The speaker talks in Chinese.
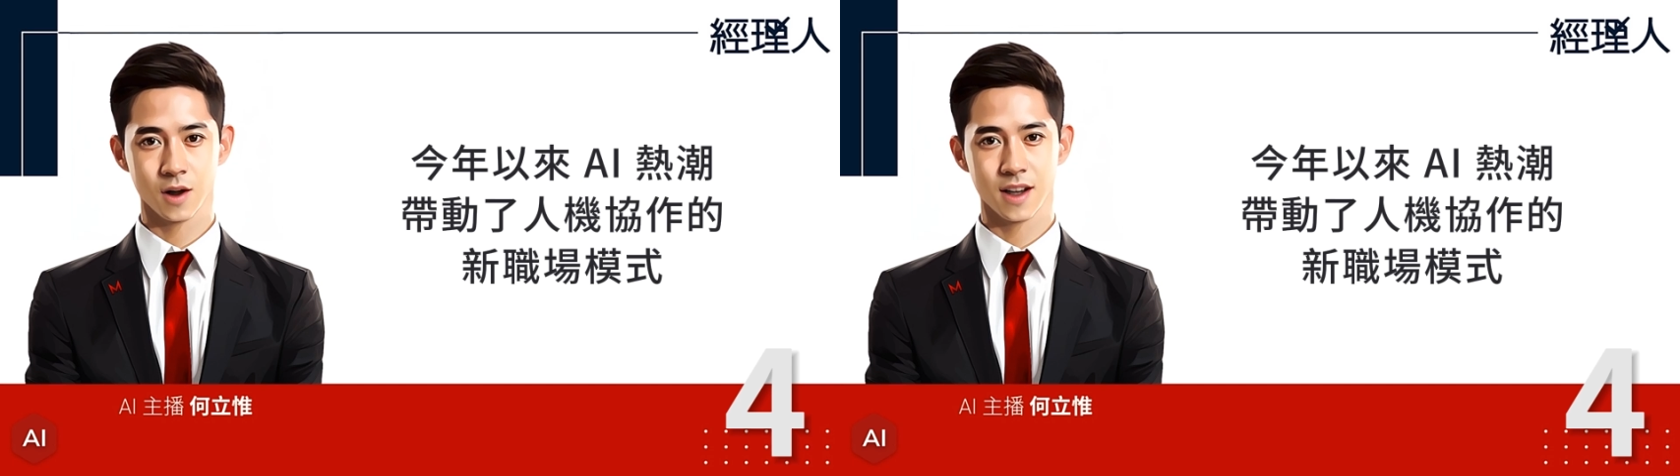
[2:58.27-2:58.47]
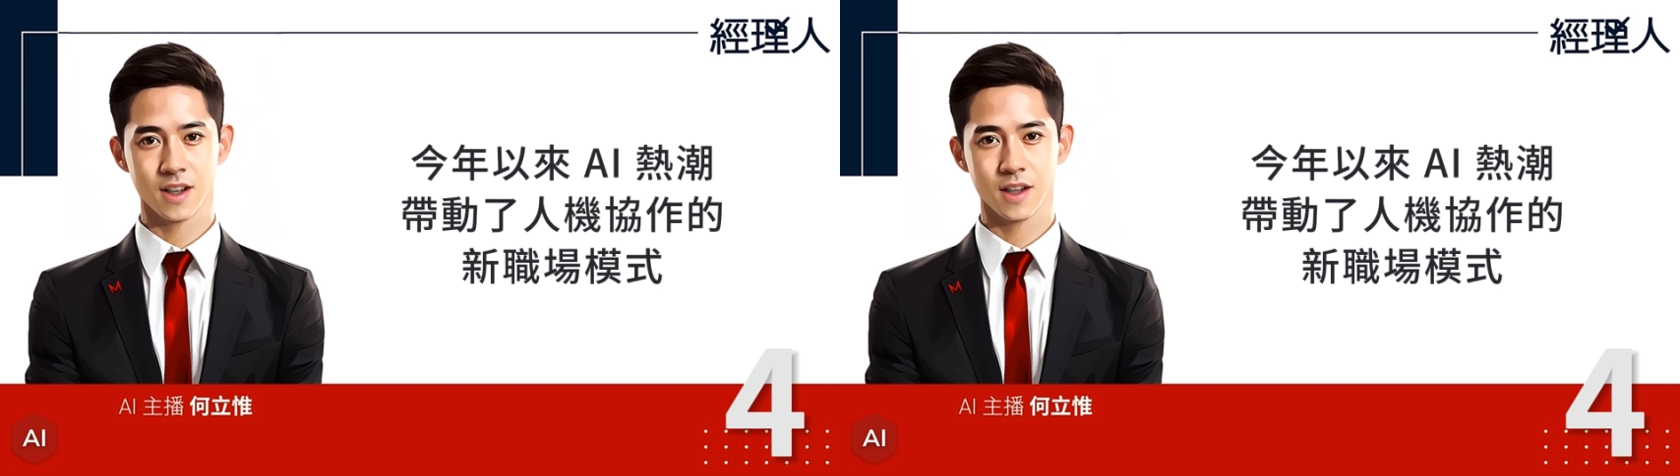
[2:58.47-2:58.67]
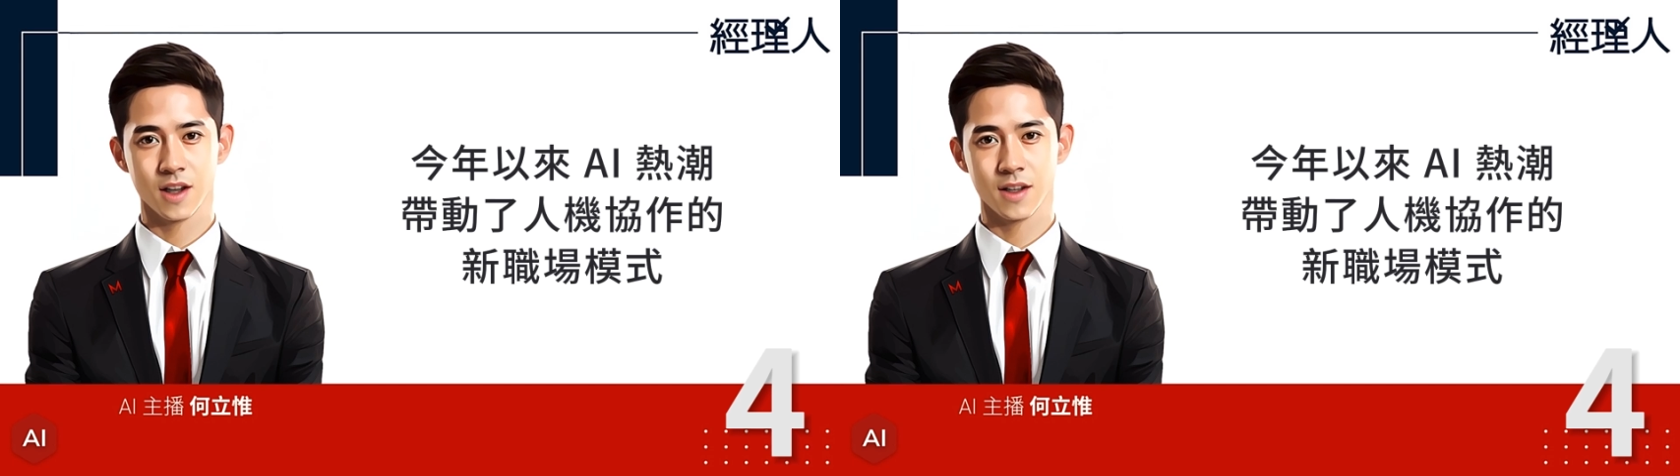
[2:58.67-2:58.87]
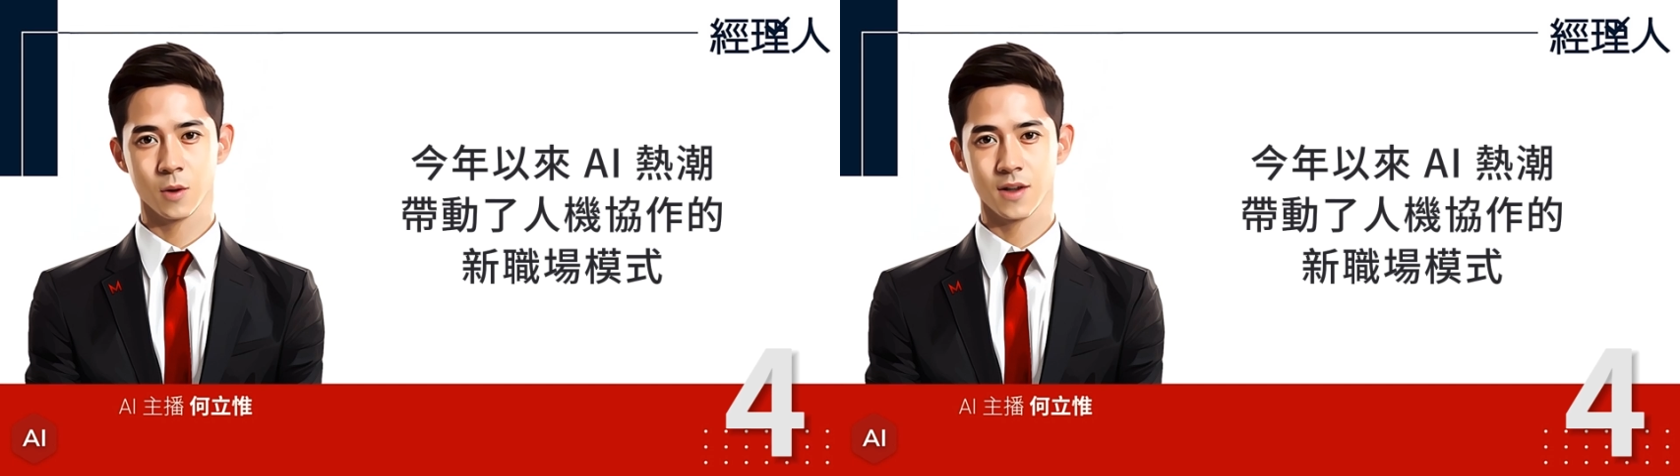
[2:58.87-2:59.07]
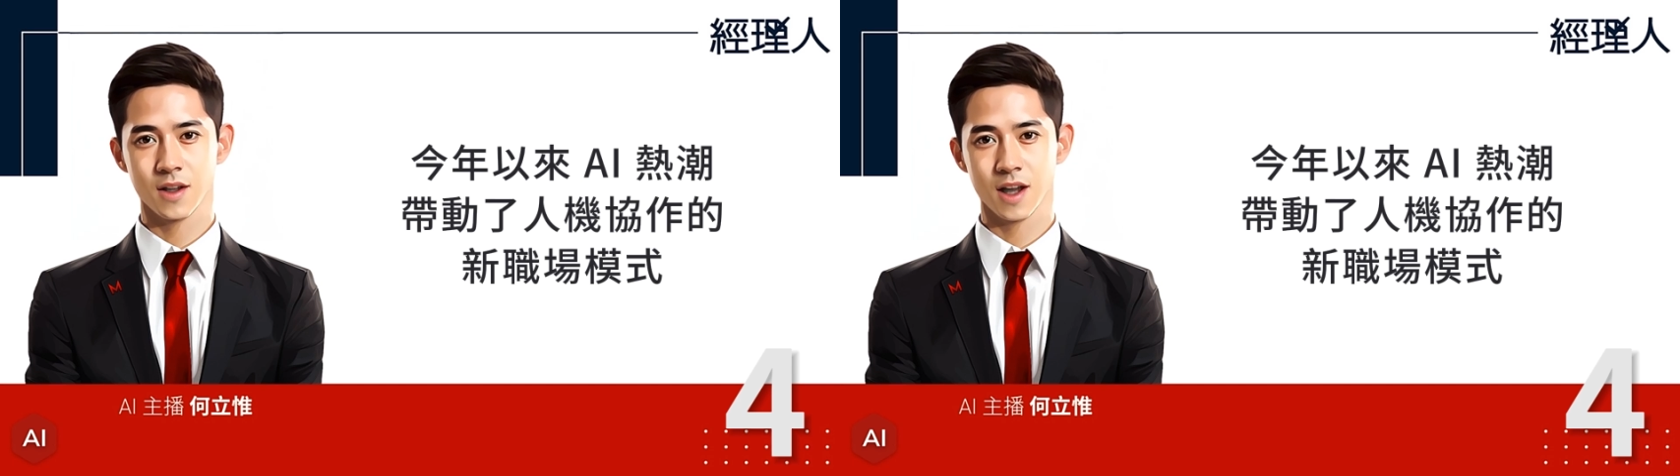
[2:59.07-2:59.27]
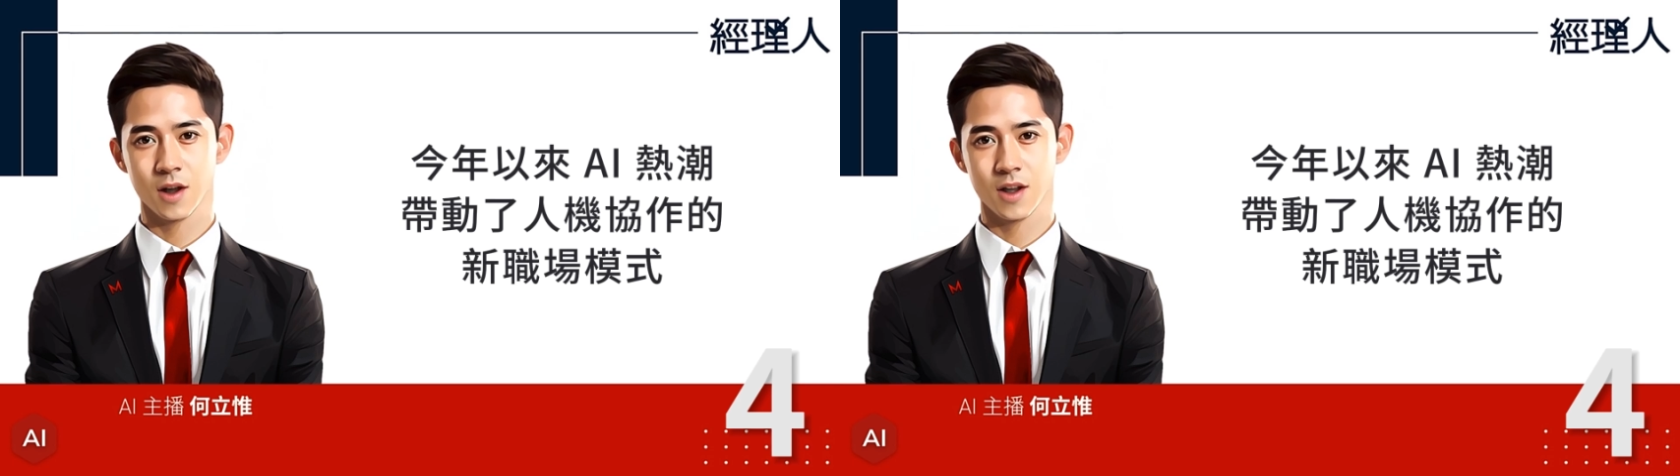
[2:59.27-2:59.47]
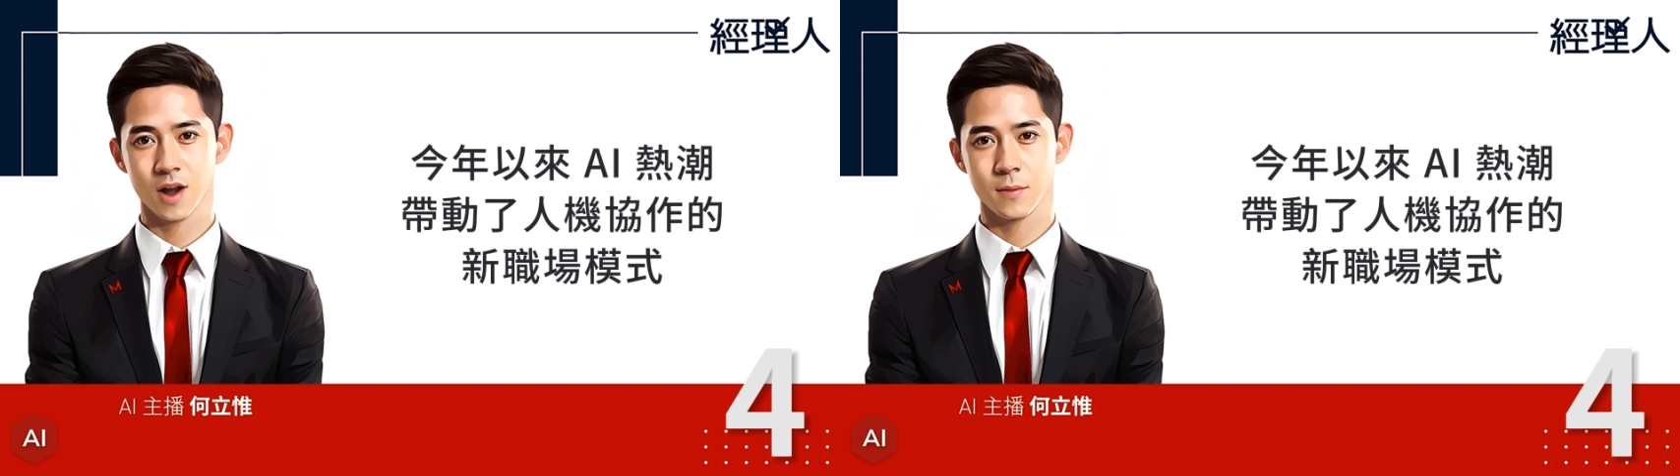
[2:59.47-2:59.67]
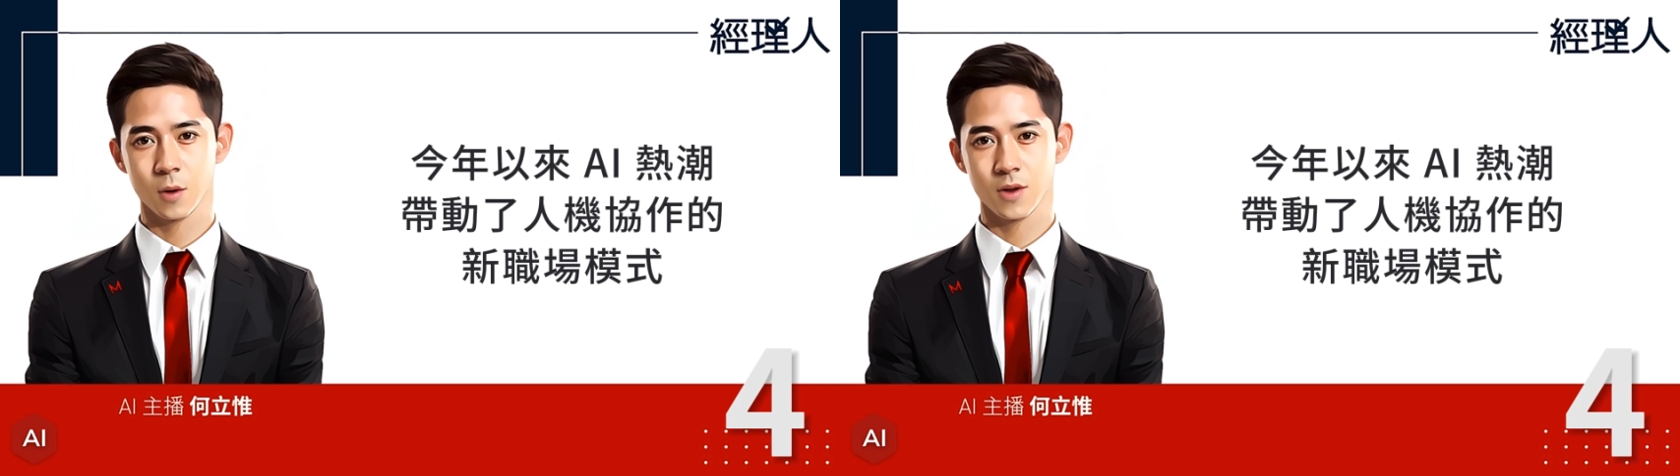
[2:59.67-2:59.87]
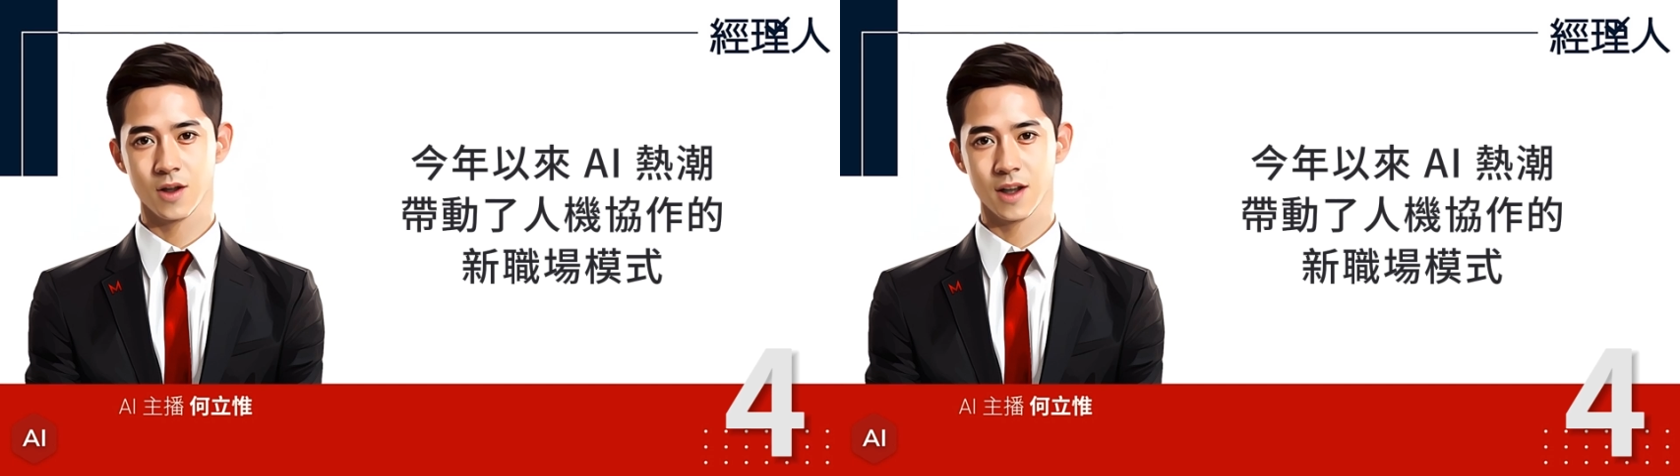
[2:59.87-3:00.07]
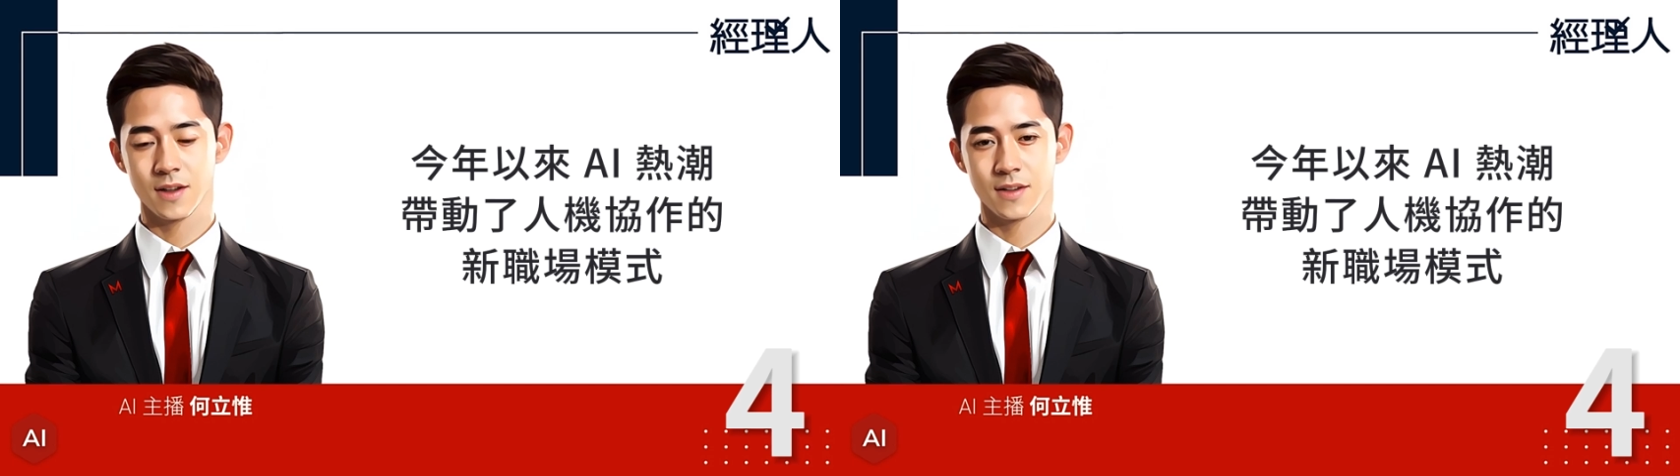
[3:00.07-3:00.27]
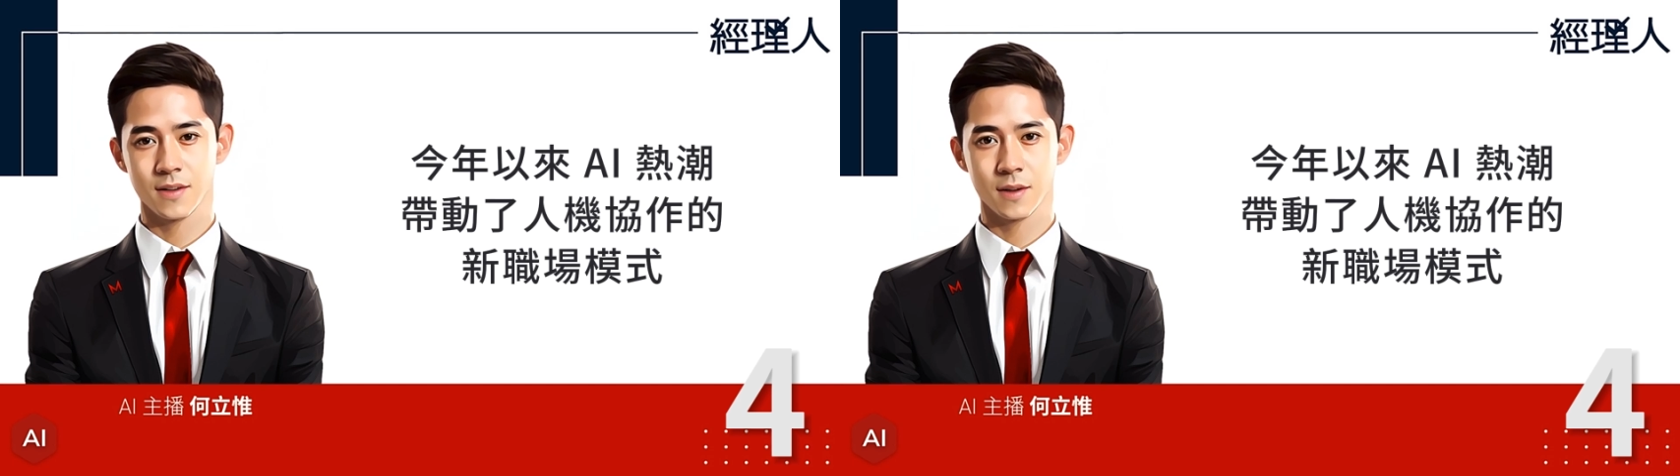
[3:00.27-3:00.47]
人机协作的新职场模式，